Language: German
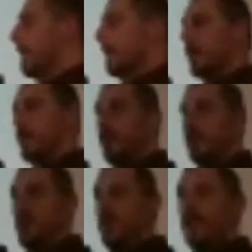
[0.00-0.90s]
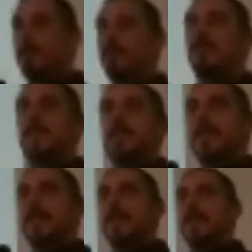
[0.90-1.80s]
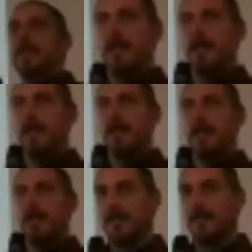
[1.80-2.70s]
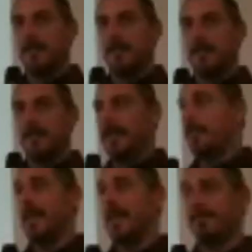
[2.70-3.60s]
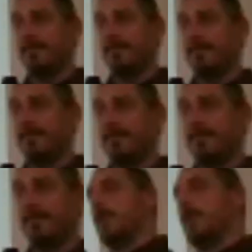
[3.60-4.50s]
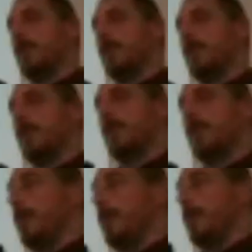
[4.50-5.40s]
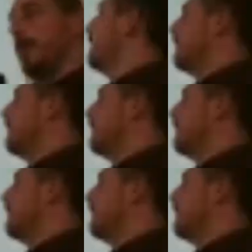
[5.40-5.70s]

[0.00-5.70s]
und haben uns dafür entschieden, in dem Moment, wenn wir die Batterie einfach entladen, dann wird es zum Erzeuger.